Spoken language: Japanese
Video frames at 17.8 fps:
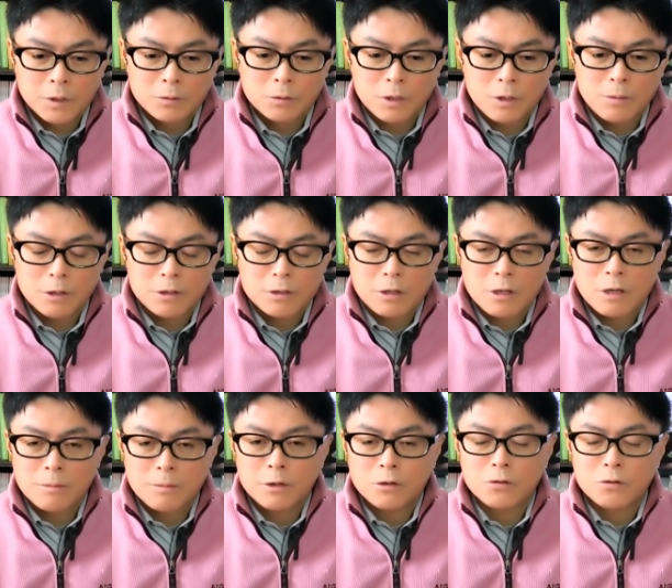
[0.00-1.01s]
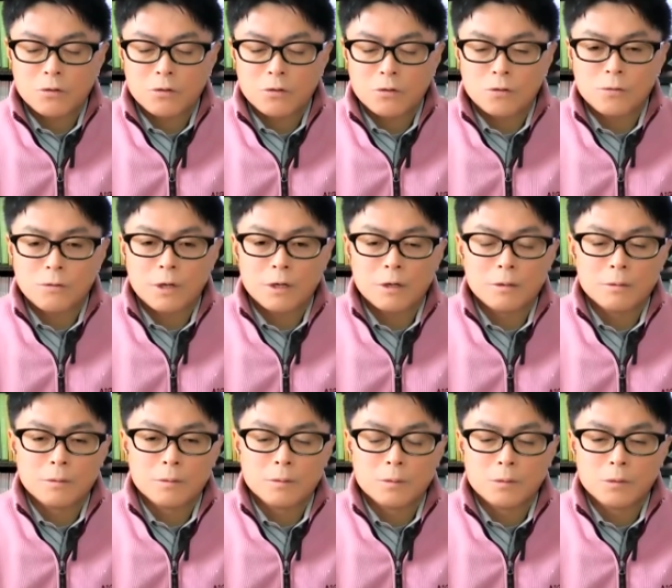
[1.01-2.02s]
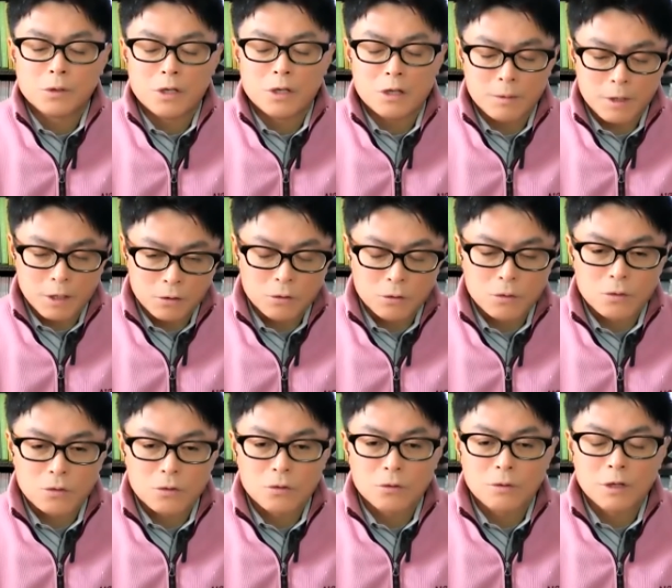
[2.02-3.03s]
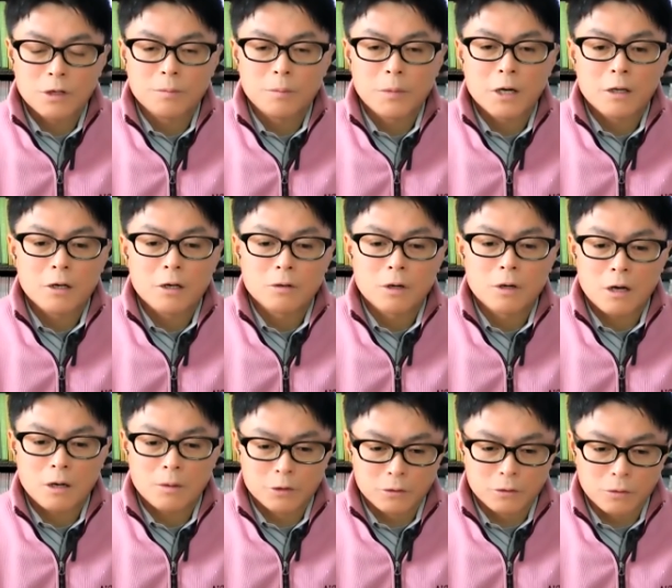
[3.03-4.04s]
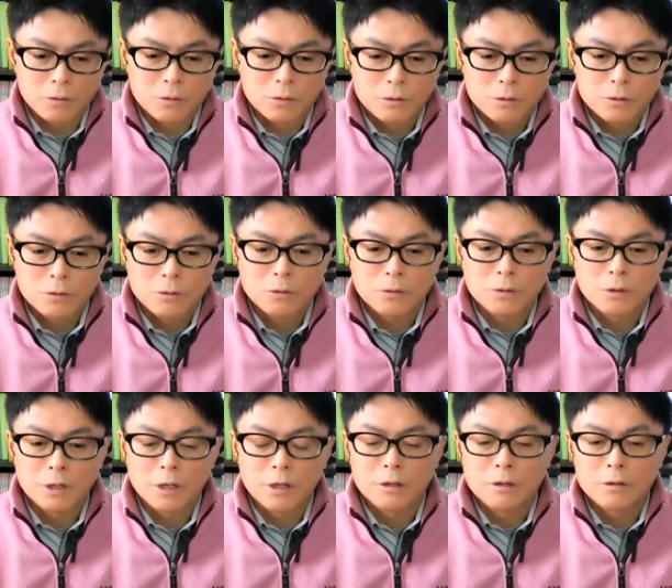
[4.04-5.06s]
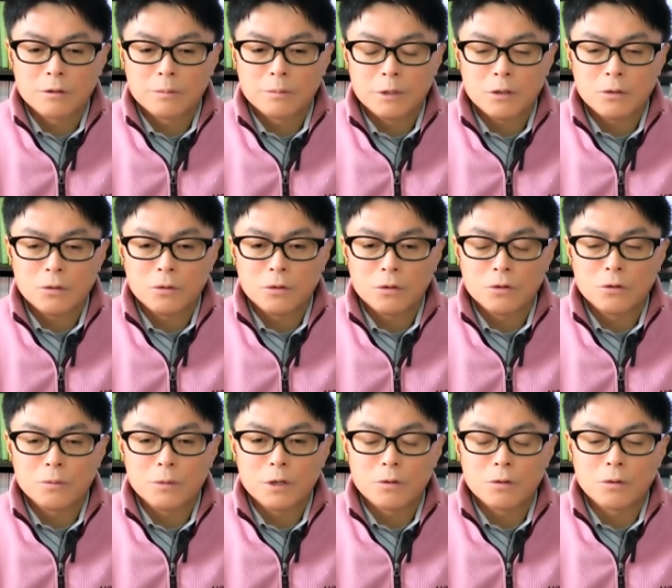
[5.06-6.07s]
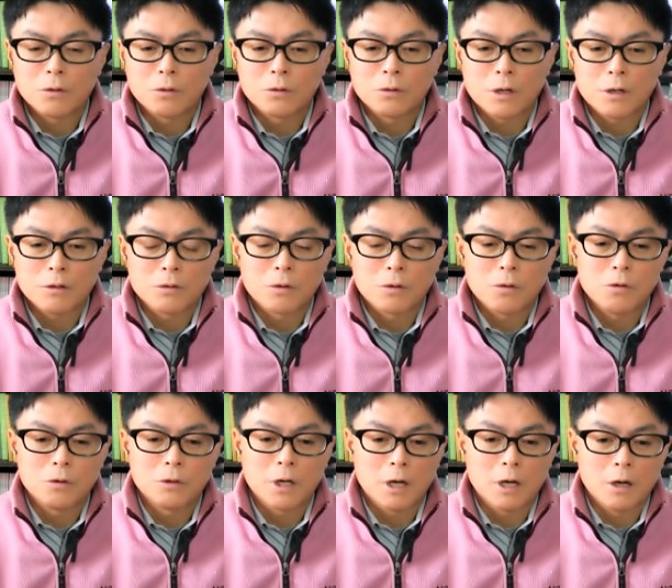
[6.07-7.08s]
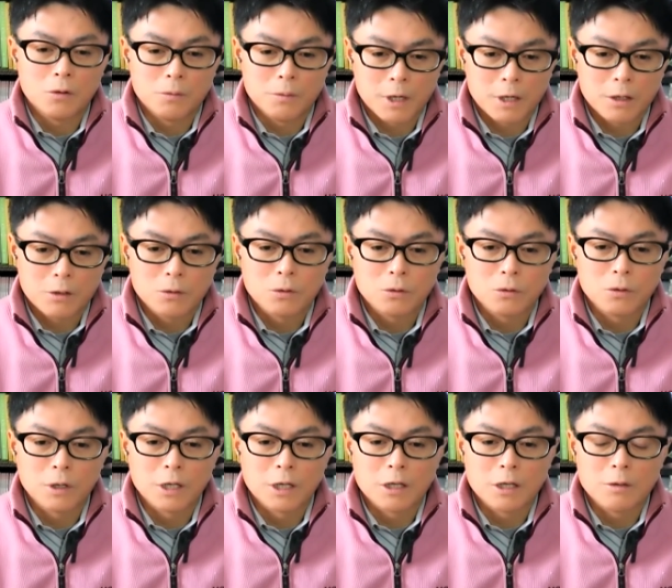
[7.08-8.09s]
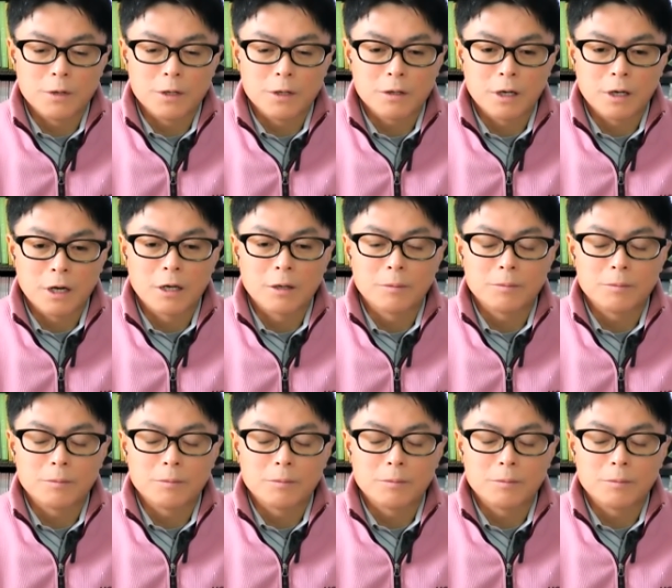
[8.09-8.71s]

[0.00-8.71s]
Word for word: 船橋競馬場はもう一番の特徴はスパイラルカーブということで、スピードを緩めることなくコーナーを回ることができますか